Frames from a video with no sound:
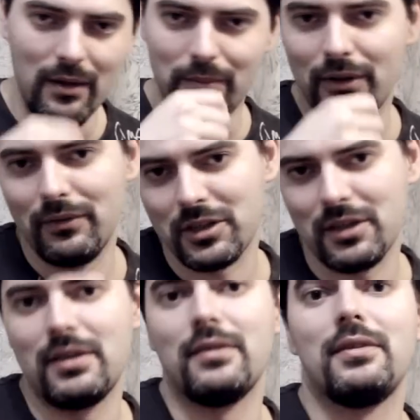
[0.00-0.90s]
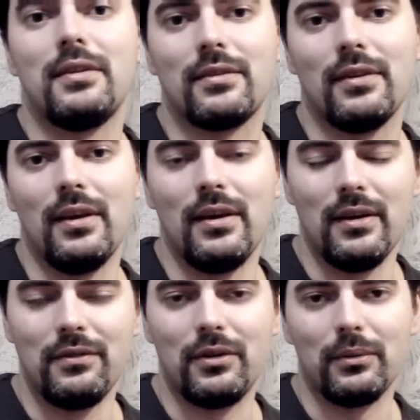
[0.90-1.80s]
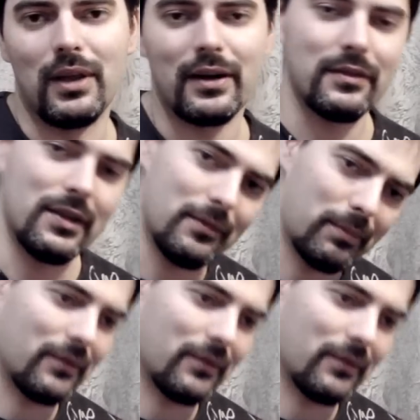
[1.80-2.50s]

при движении вниз. Все удары вниз, при